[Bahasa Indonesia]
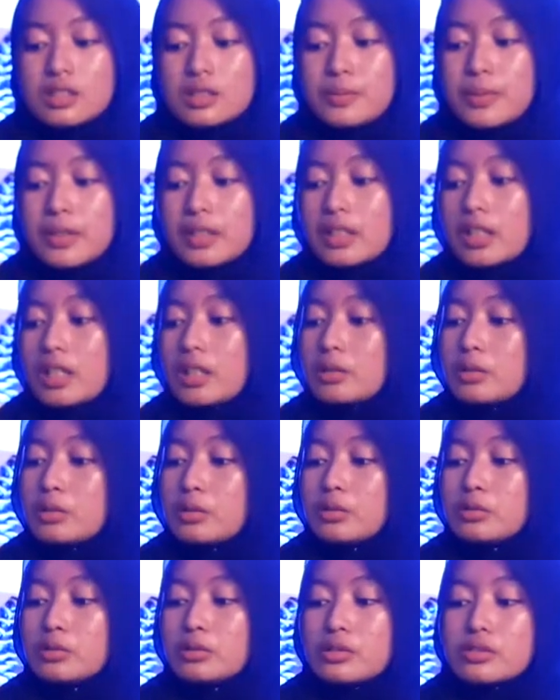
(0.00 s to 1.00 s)
seperti
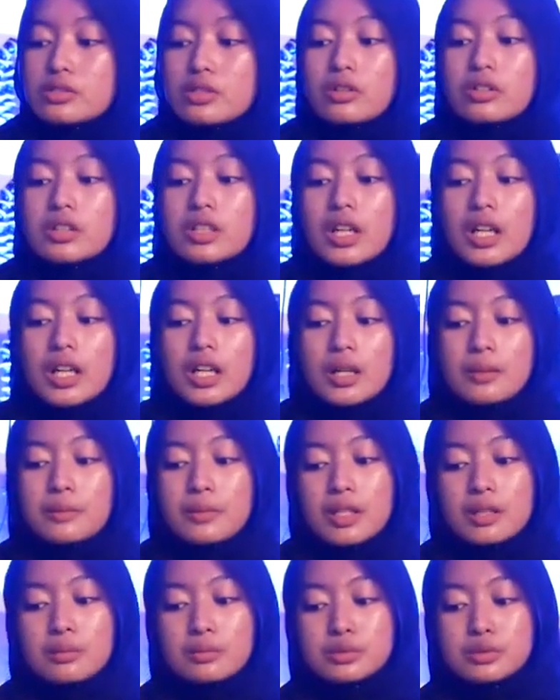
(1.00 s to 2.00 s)
itu untuk Sony
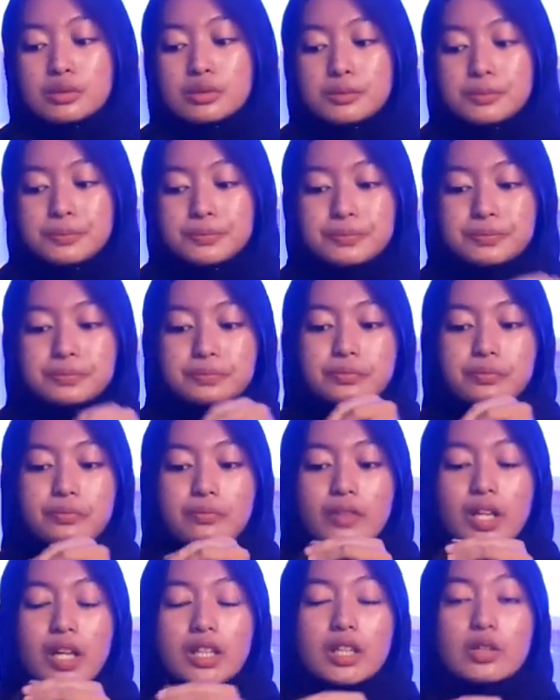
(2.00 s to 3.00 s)
A6000
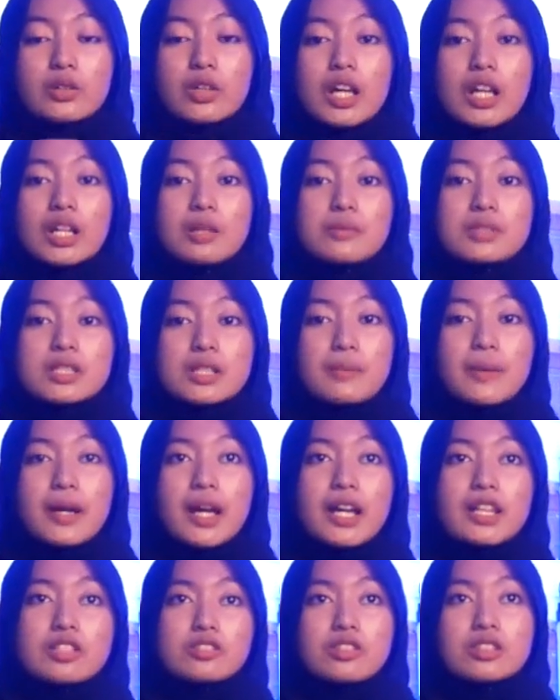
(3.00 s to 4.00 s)
atau kalian bisa
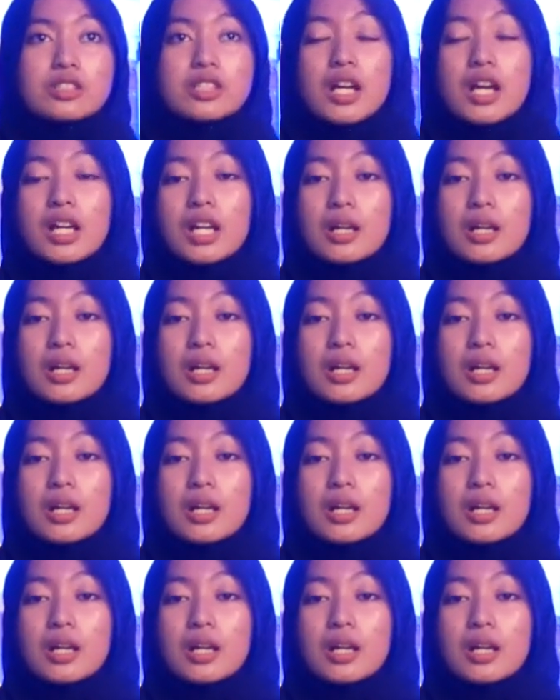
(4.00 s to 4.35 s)
pakai Sony